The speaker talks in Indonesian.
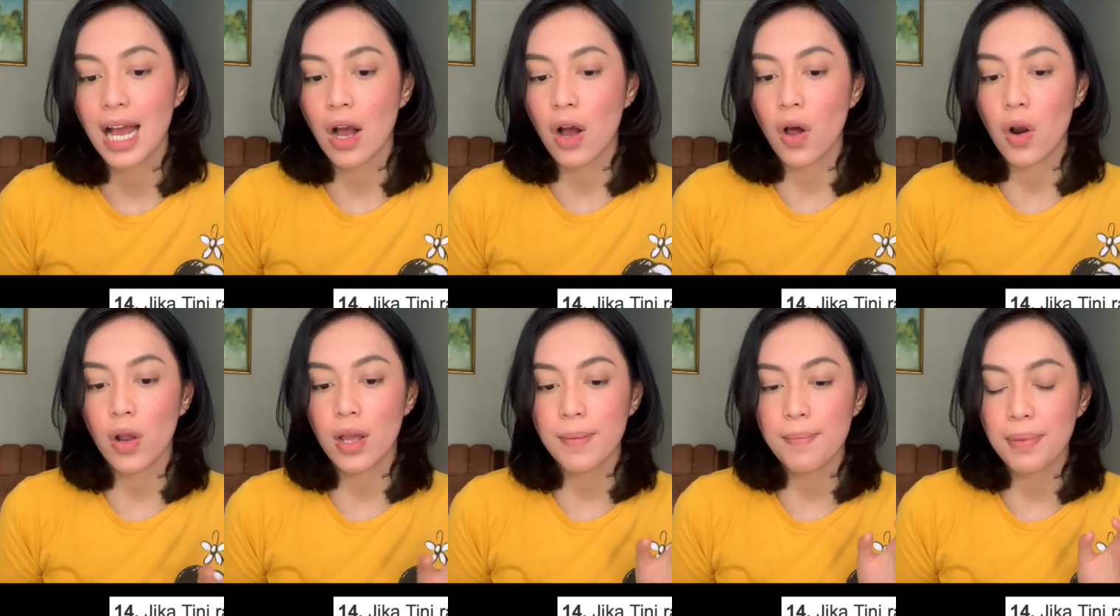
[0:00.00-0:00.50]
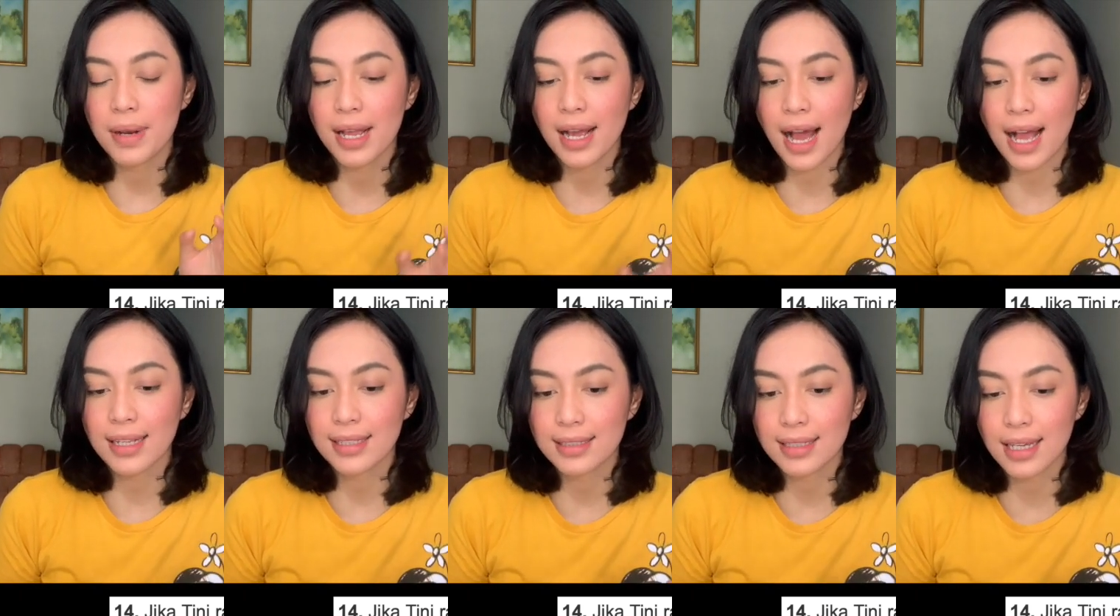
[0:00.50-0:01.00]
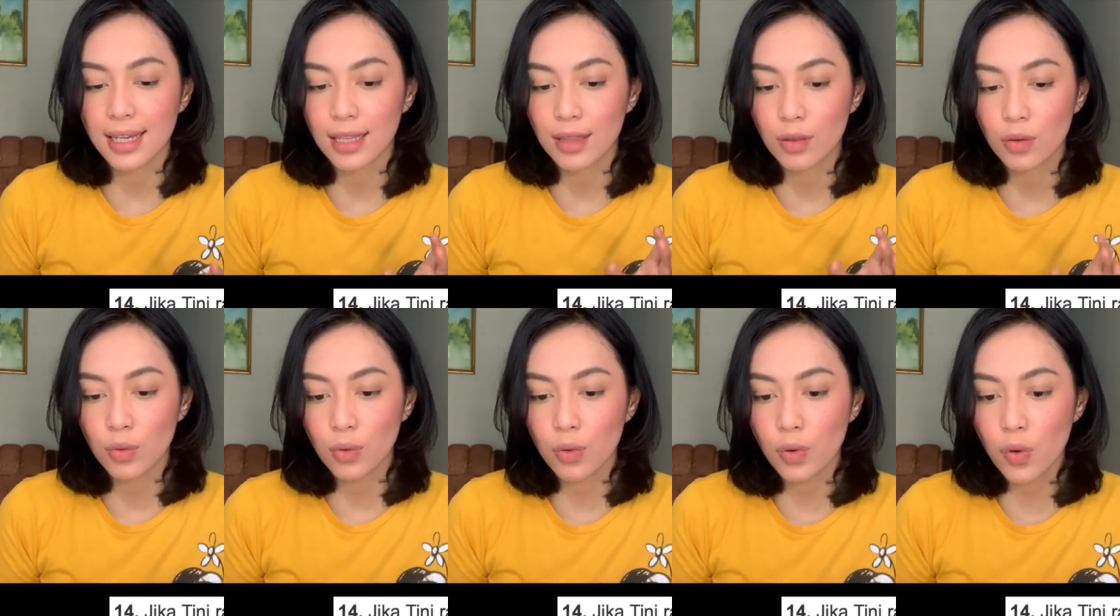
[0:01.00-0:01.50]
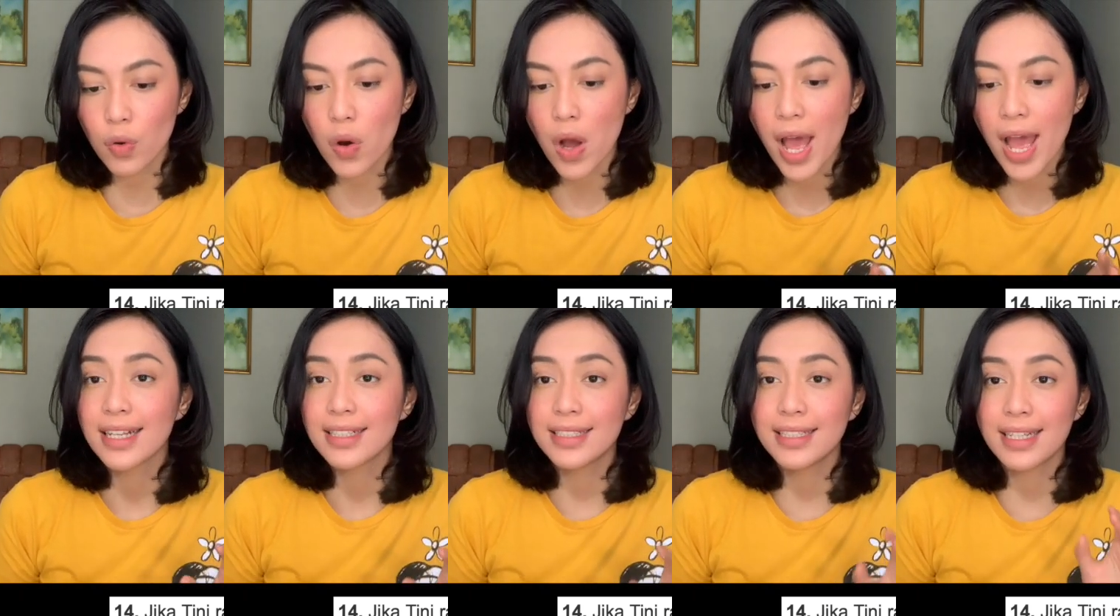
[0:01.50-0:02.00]
kalau implikasi itu
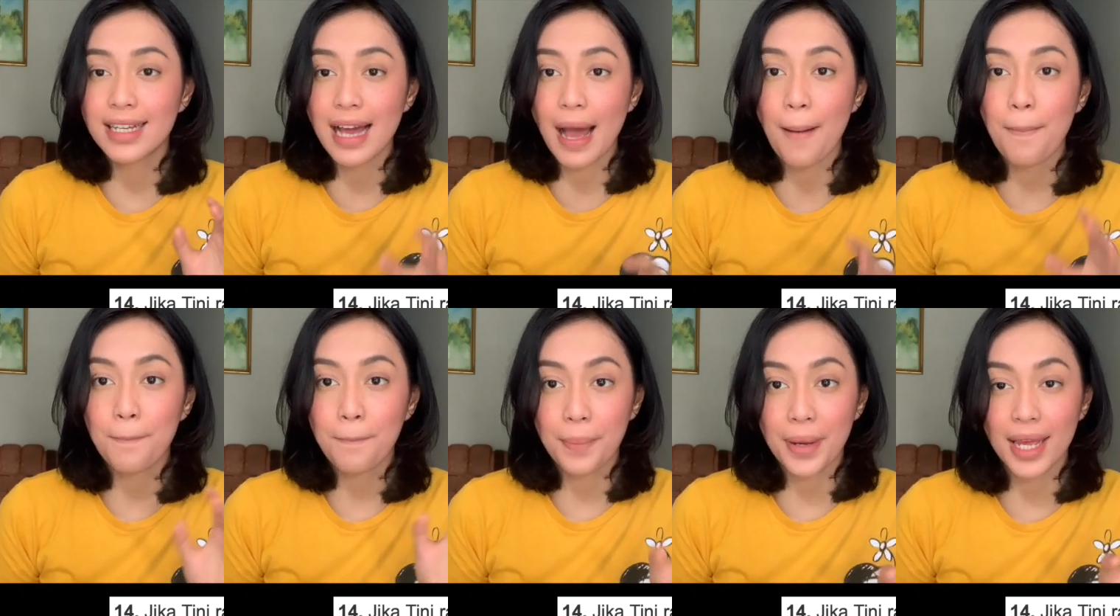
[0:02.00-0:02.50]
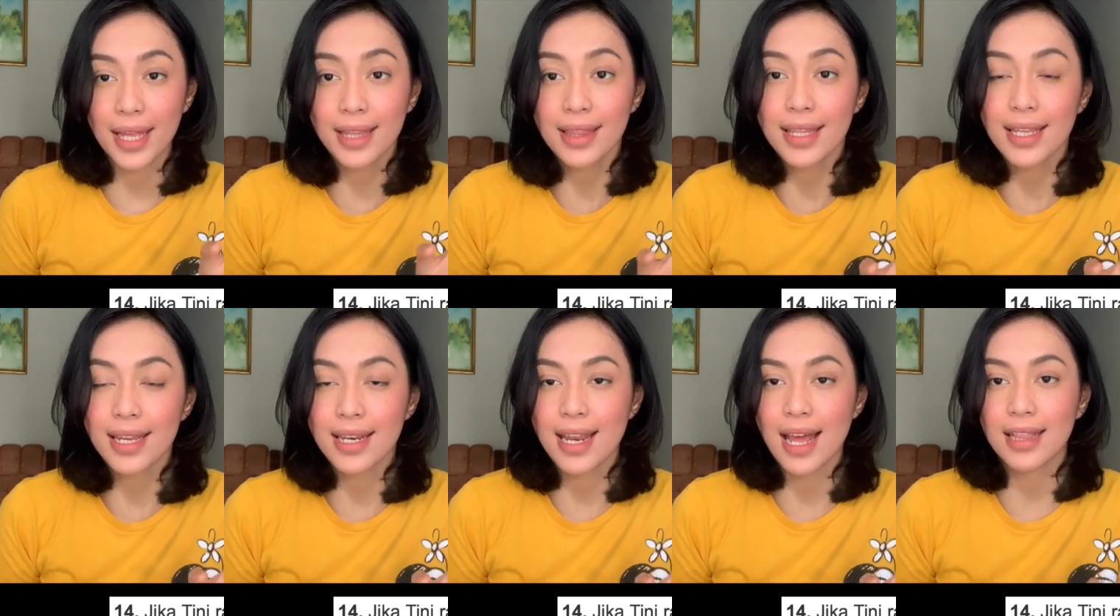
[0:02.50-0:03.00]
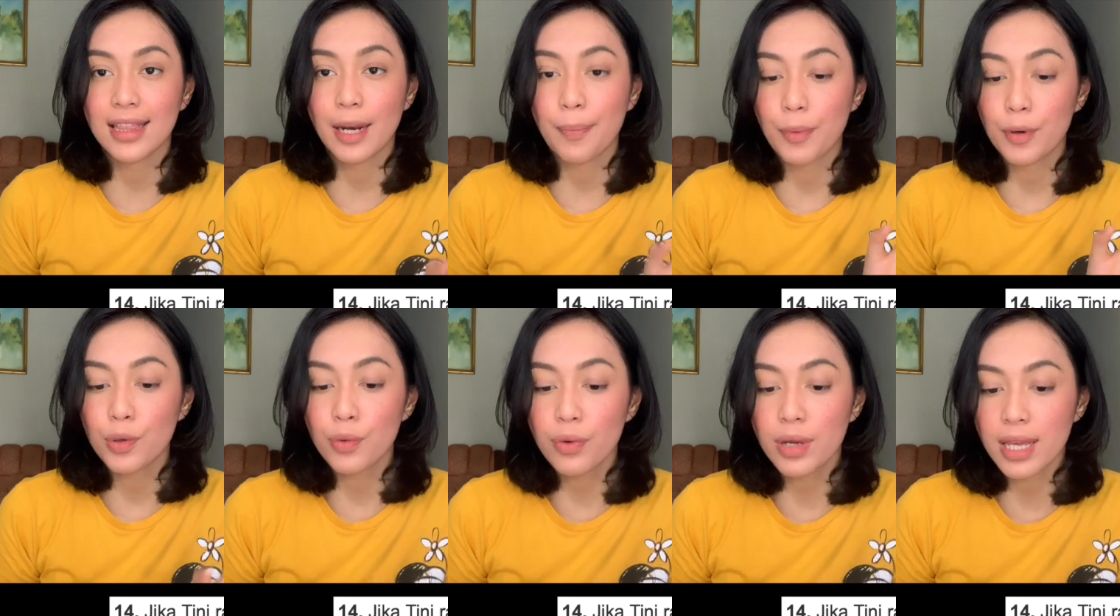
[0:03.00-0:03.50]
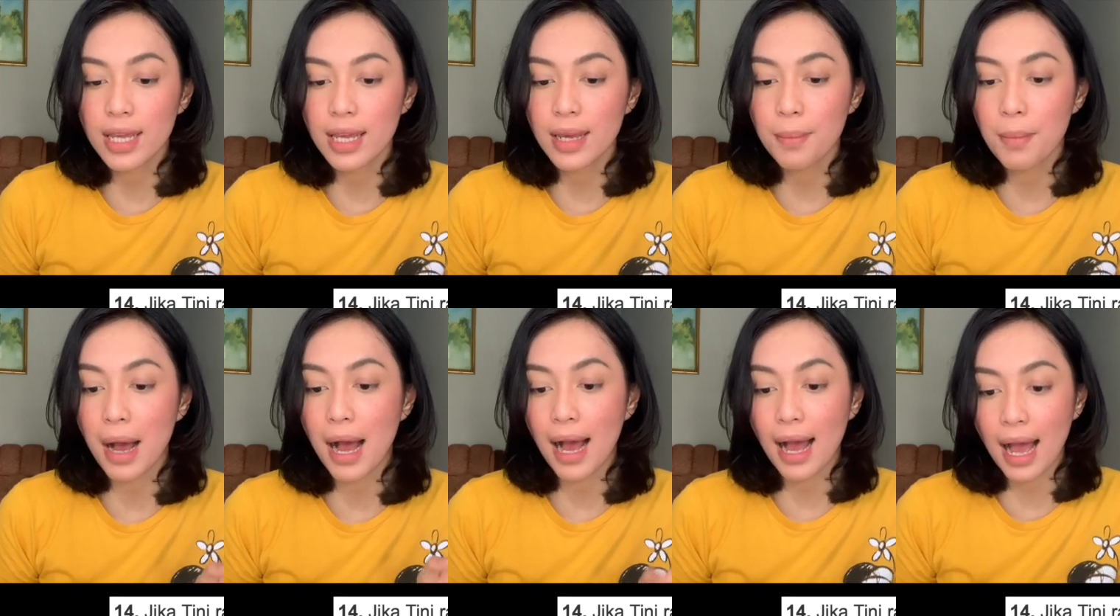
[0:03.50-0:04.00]
jika P tidak
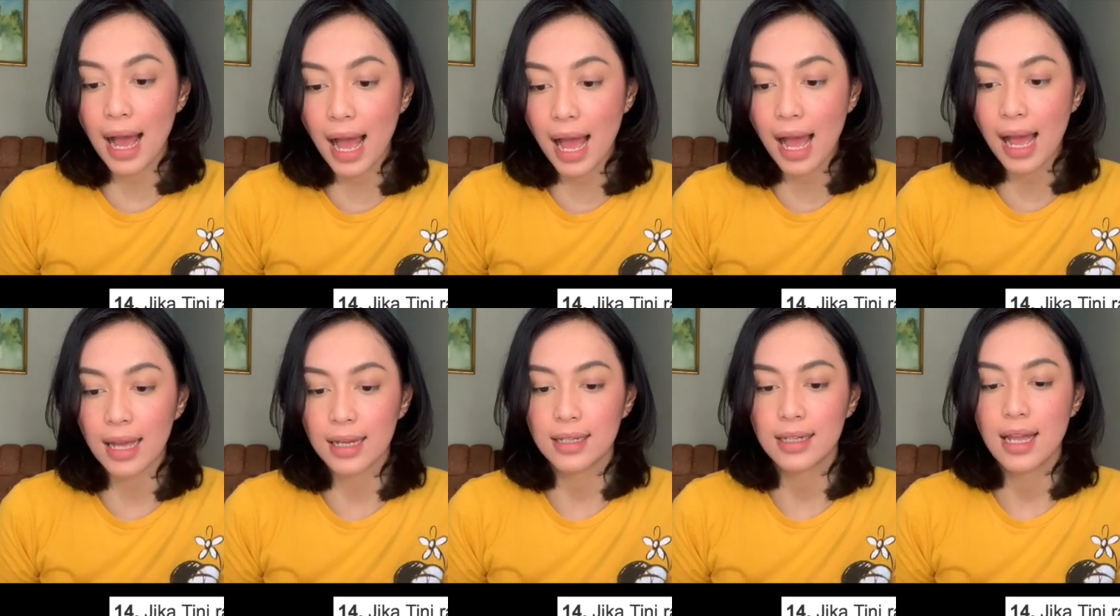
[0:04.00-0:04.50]
terpenuhi maka